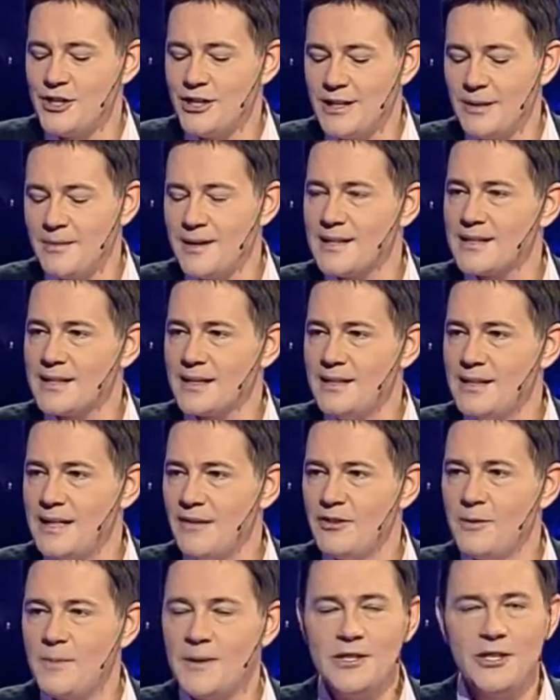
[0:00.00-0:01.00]
E, 17
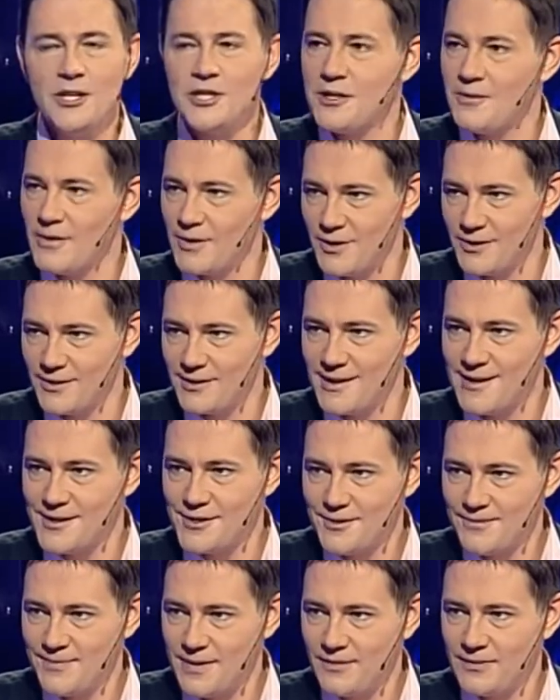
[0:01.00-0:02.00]
nawet pani nie chciała
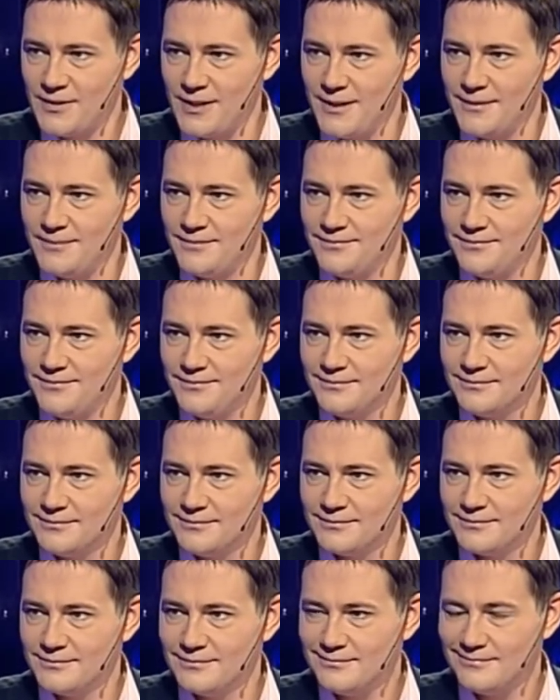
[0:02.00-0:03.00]
oglądać, prawda?
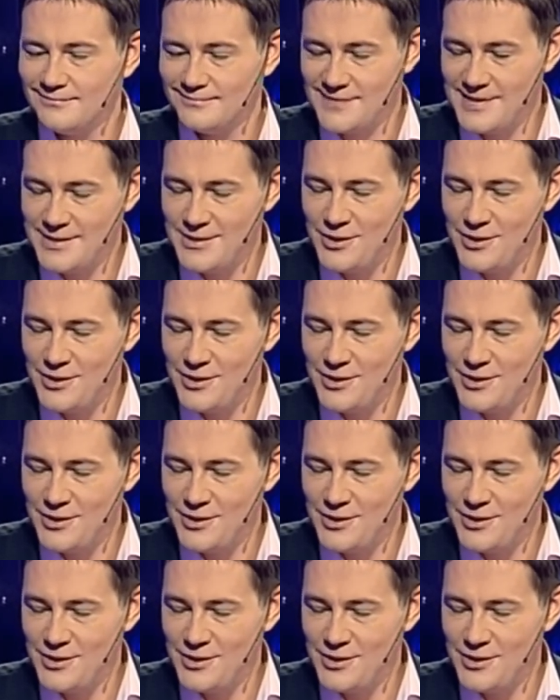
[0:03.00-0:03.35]
Nie,